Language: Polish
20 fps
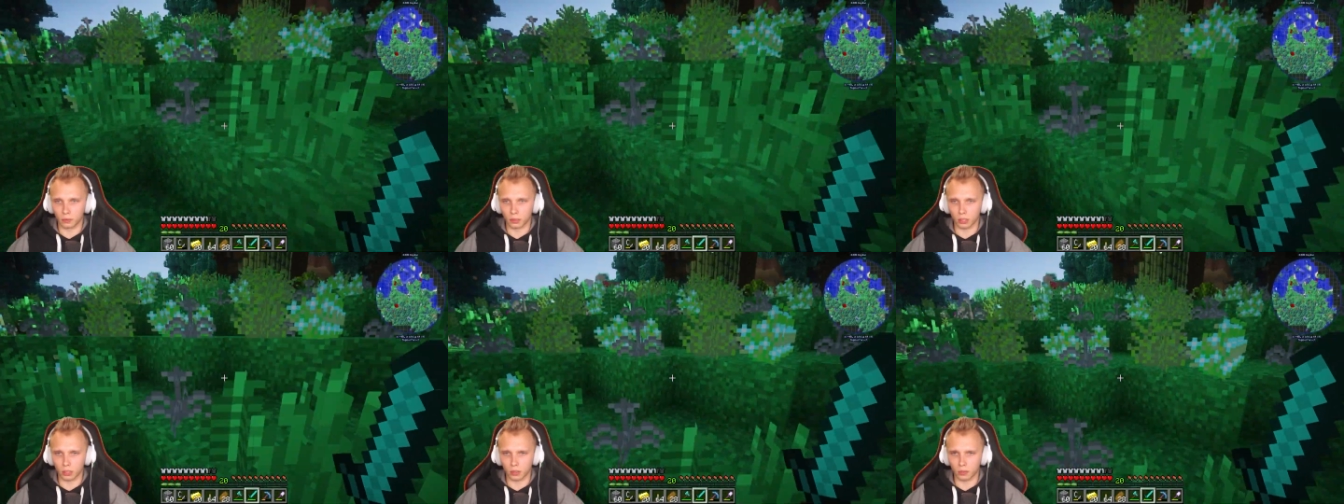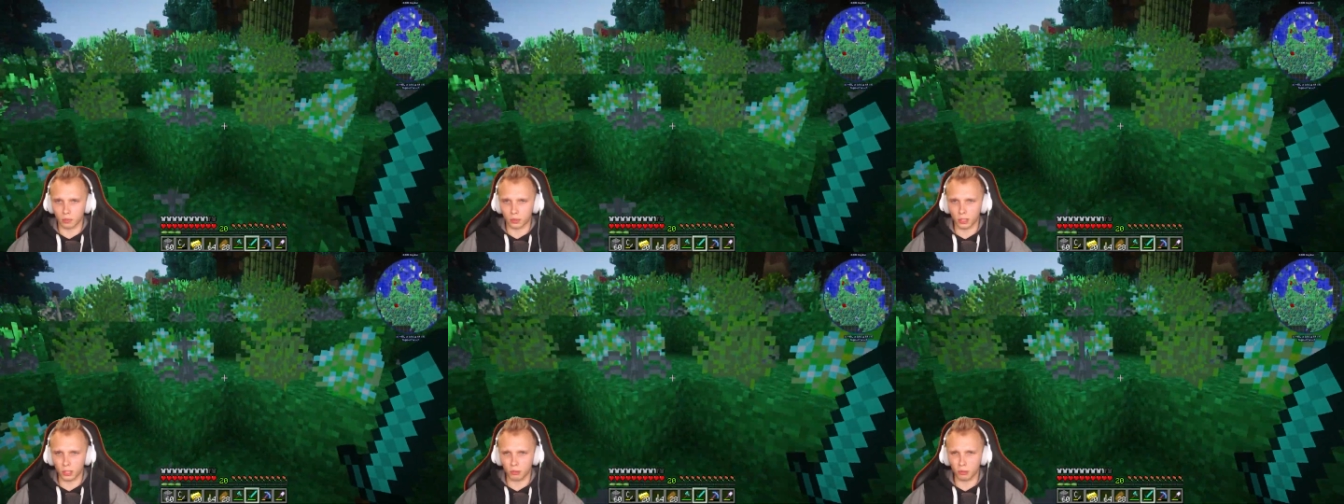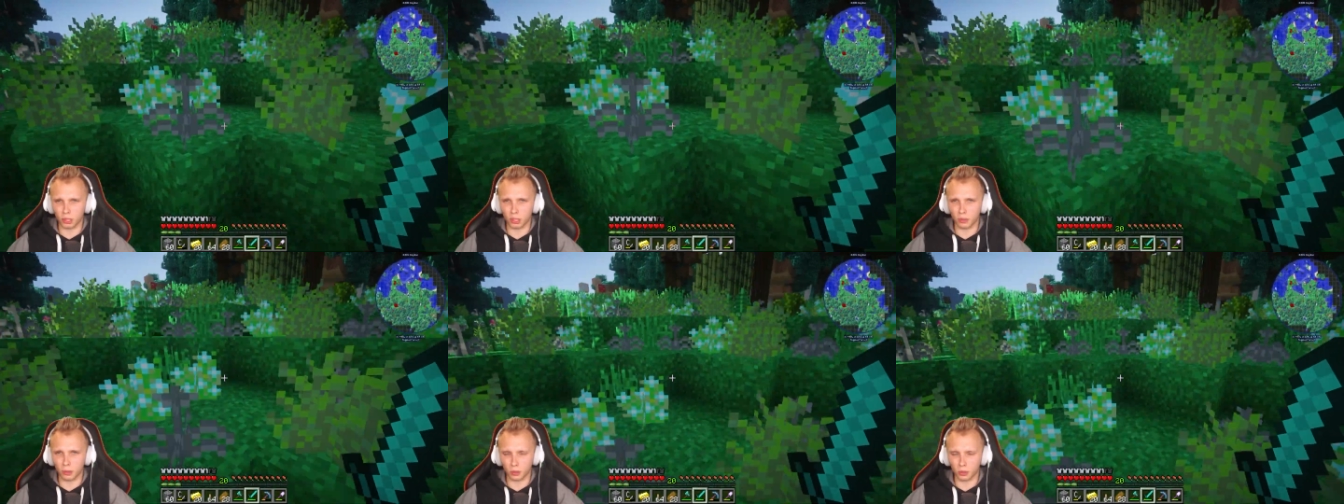słuchajcie, przejdźmy
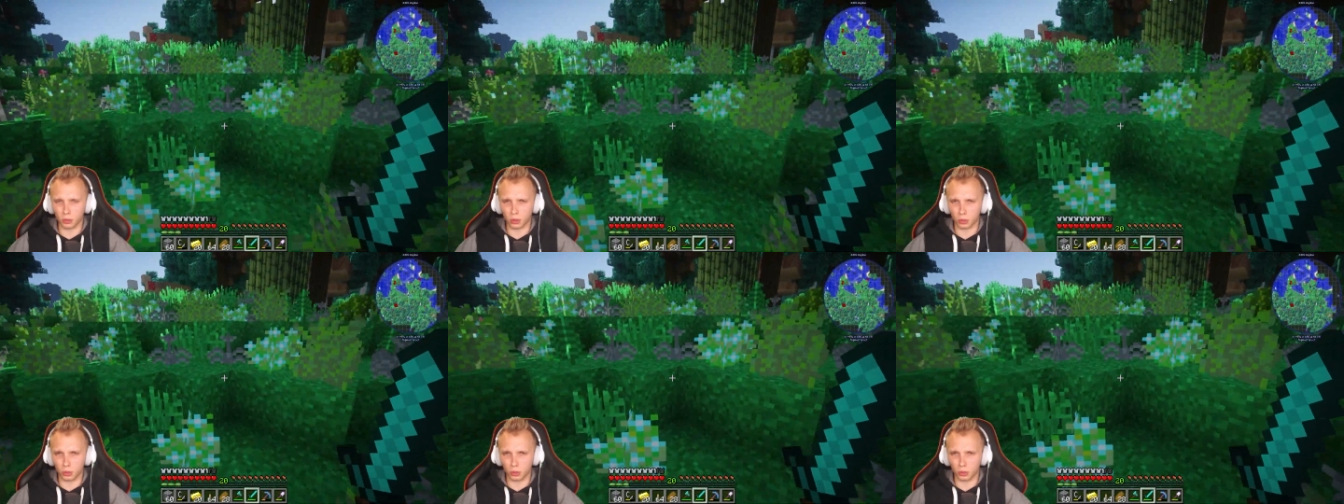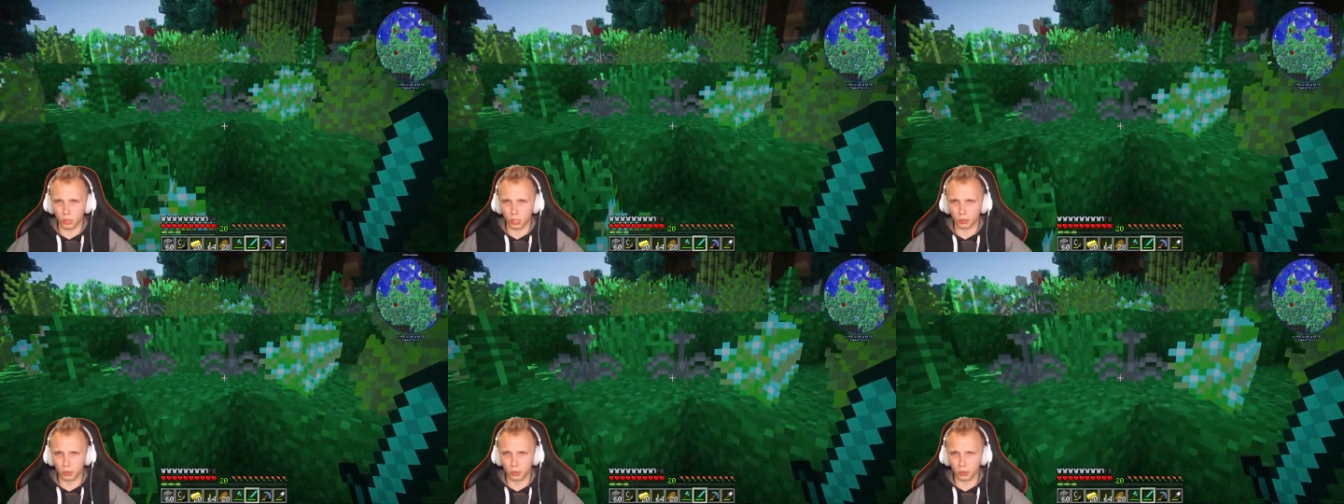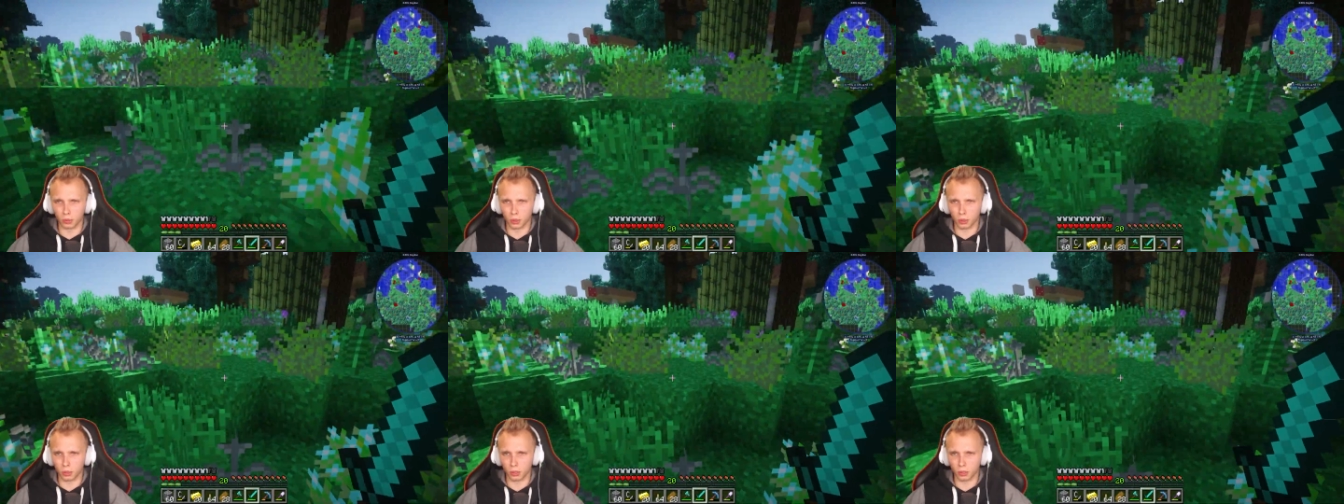się prosto do domu,
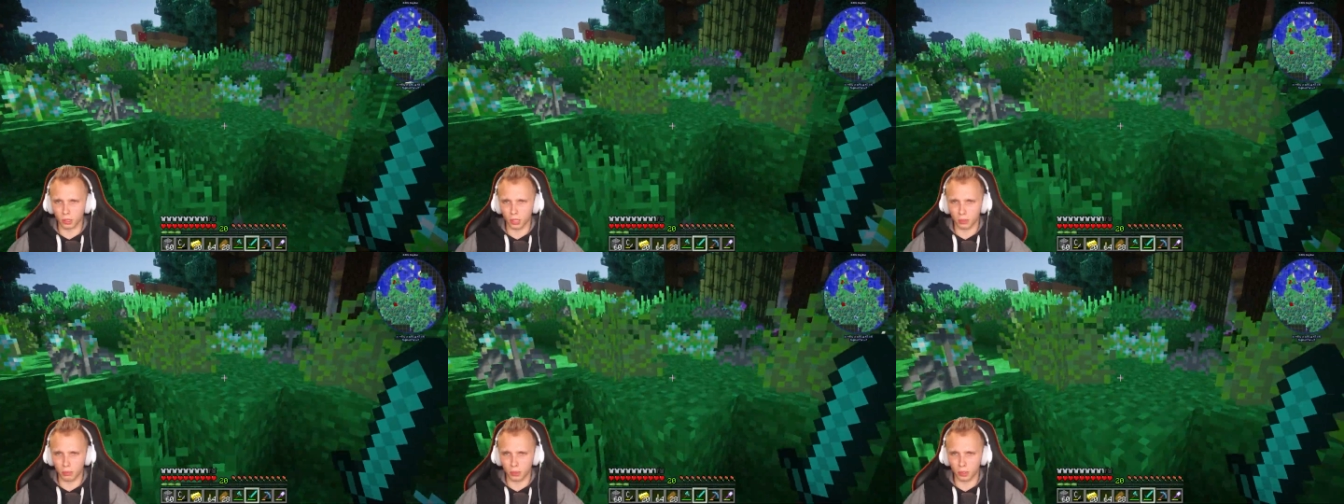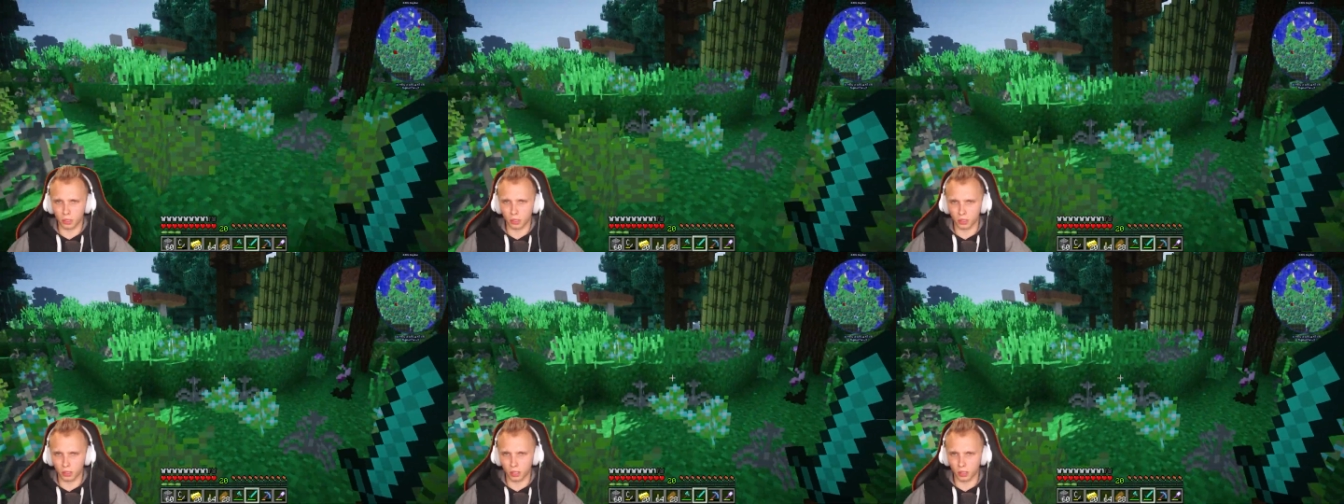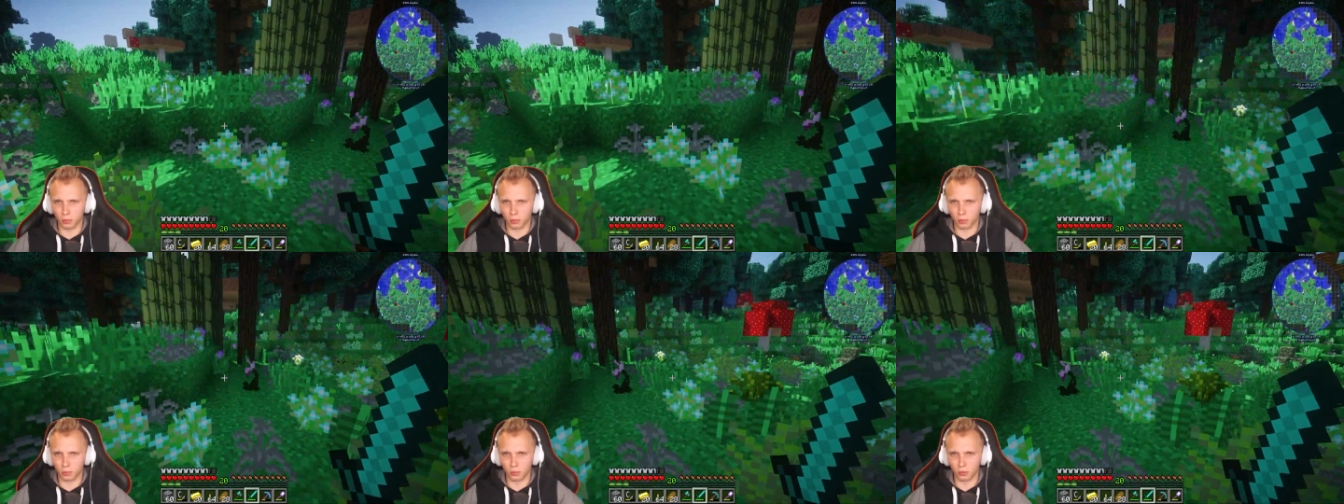bo to chyba będzie
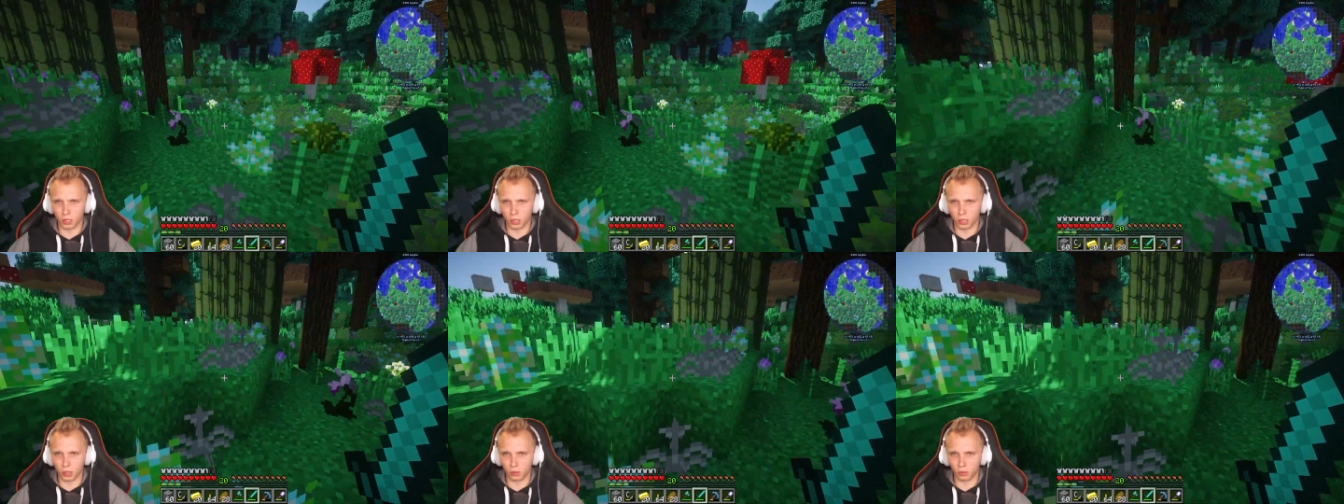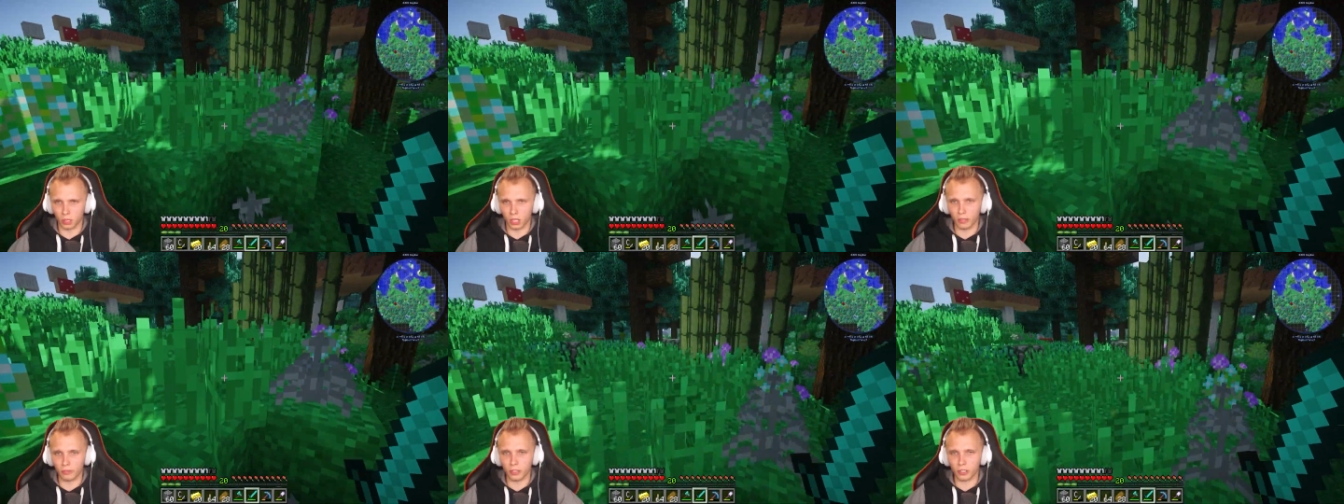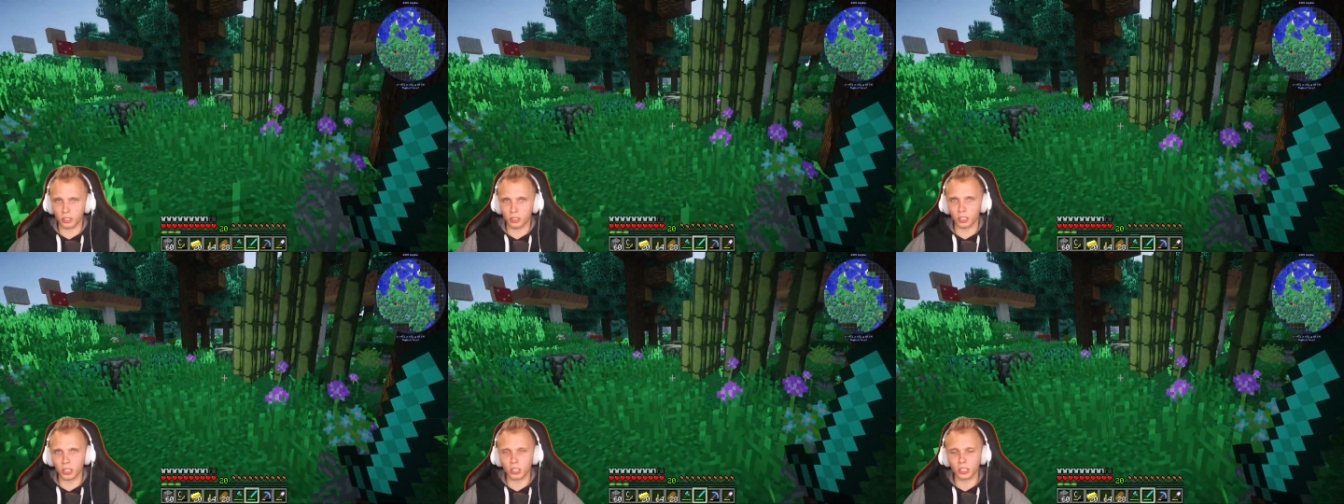naj, naj,
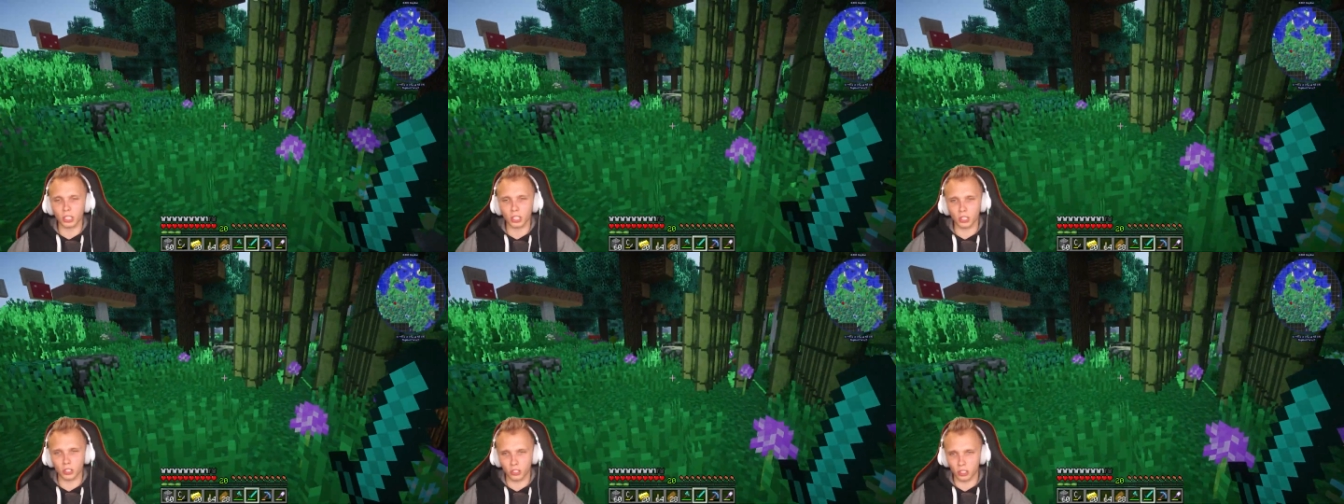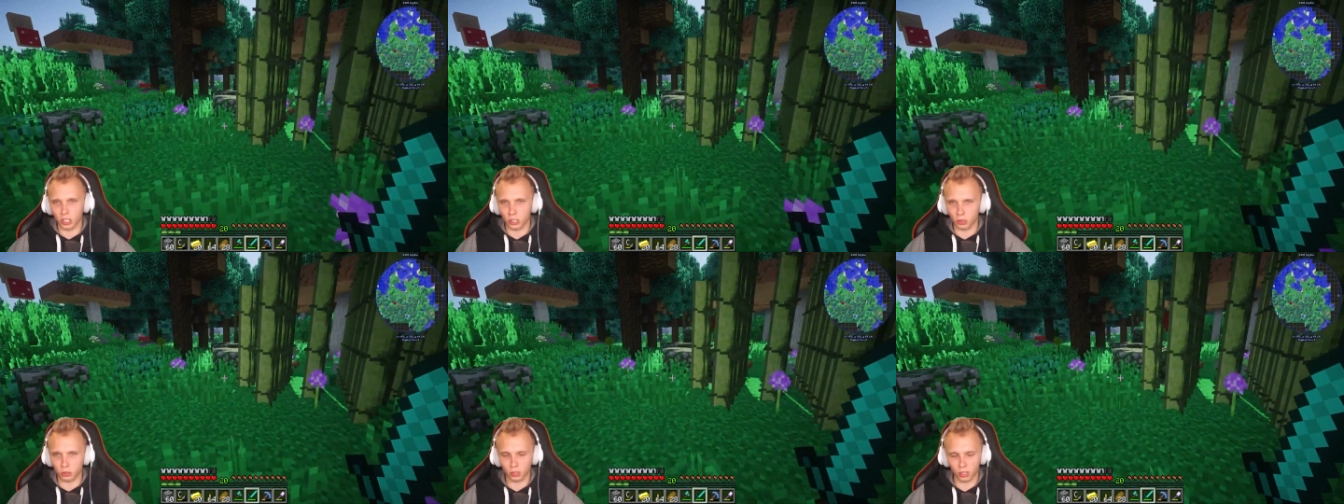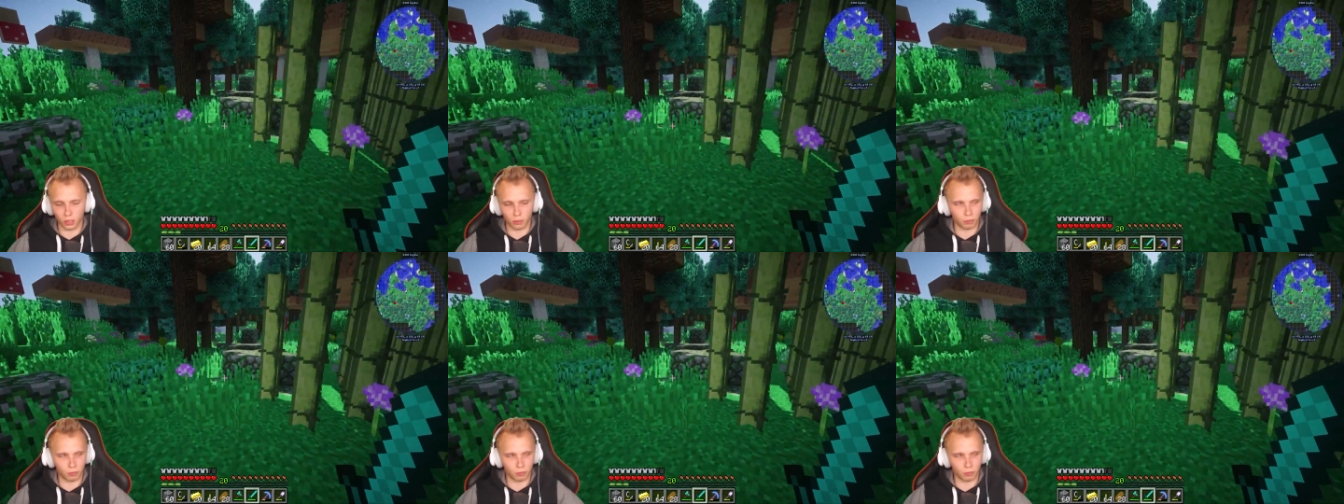najważniejsza rzecz, która